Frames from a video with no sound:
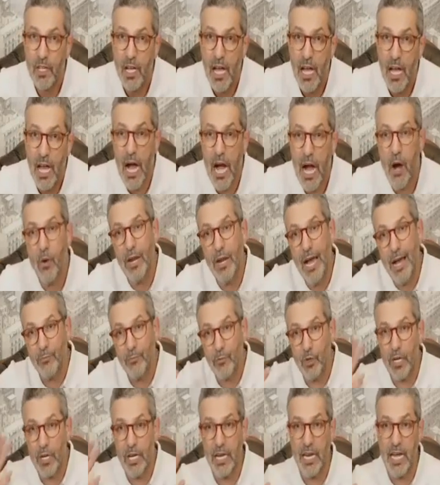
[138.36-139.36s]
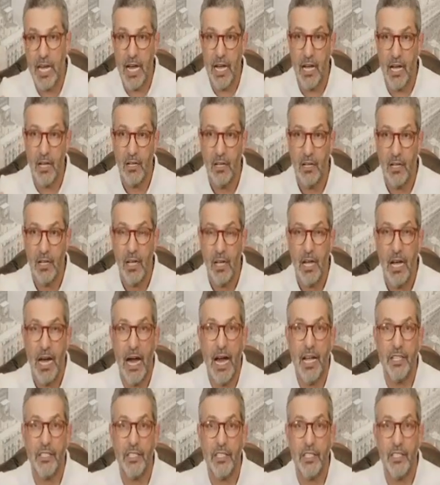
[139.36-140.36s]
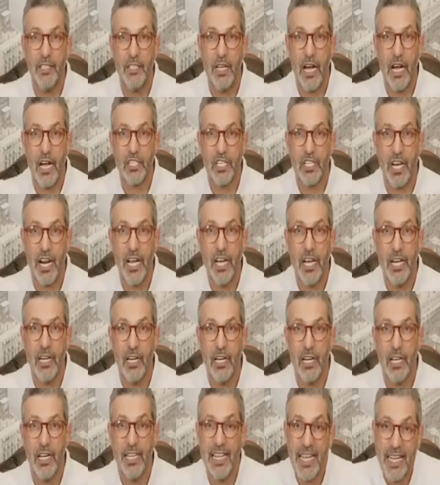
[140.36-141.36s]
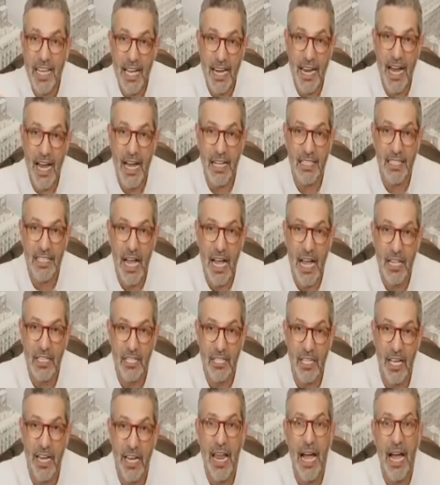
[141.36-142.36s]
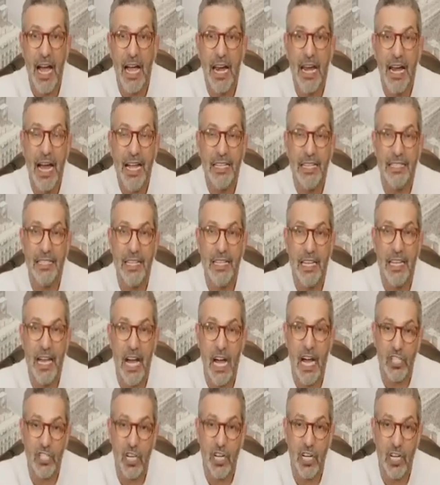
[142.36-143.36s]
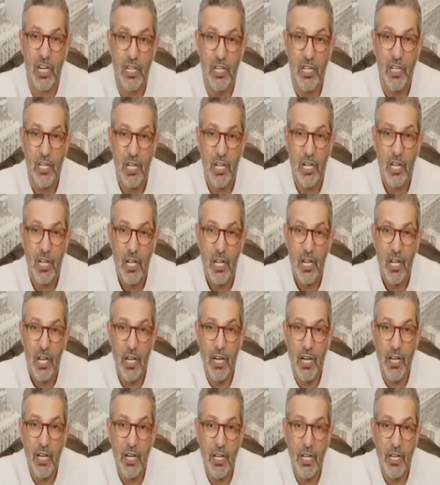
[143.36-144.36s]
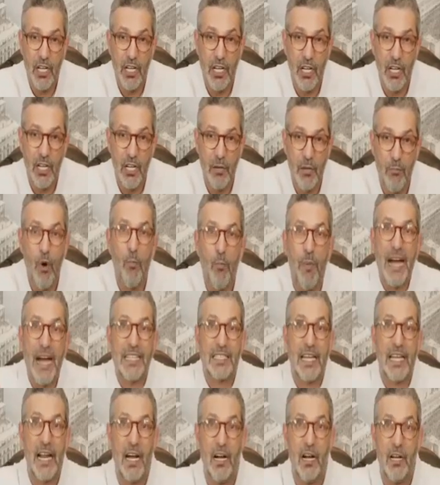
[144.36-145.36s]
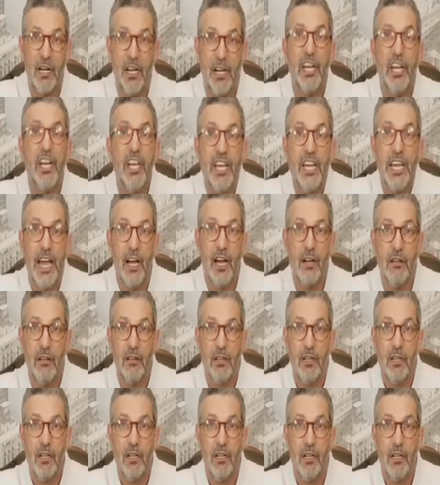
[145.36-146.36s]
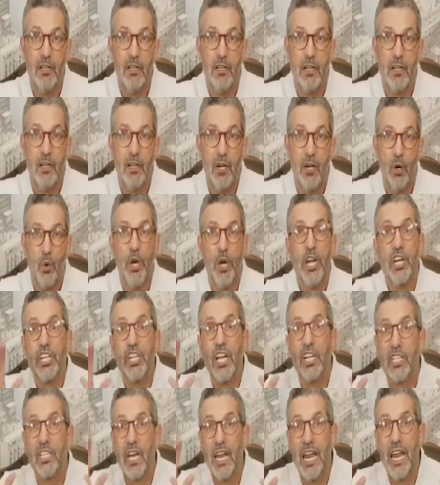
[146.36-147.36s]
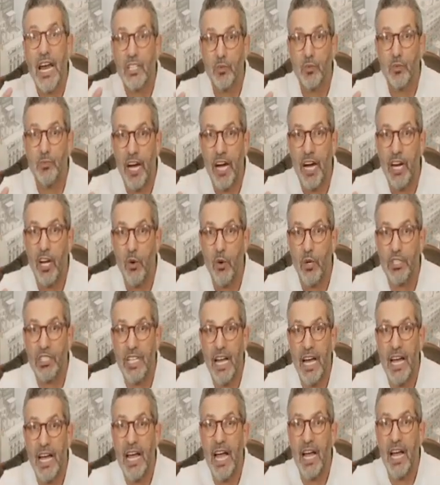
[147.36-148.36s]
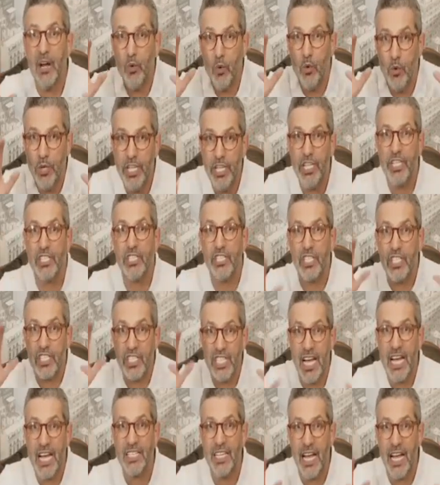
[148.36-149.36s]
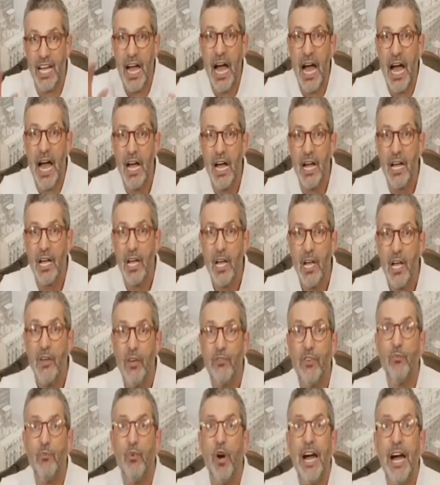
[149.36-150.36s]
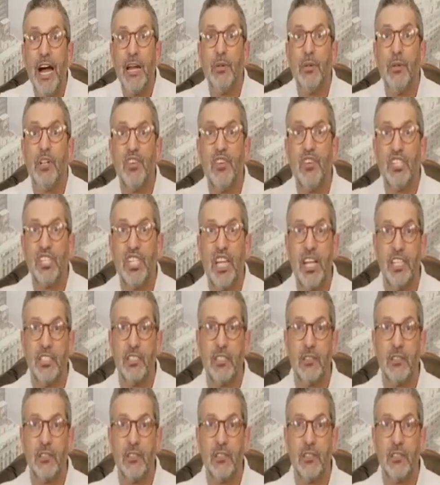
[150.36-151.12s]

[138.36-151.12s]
هاو الحمد لله عندي اجرين اذا كان اخطات على الاقل عندي اجر المبادره النيه ويشهد الله سبحانه وتعالى أن نيتي صادقة في محاربة الفساد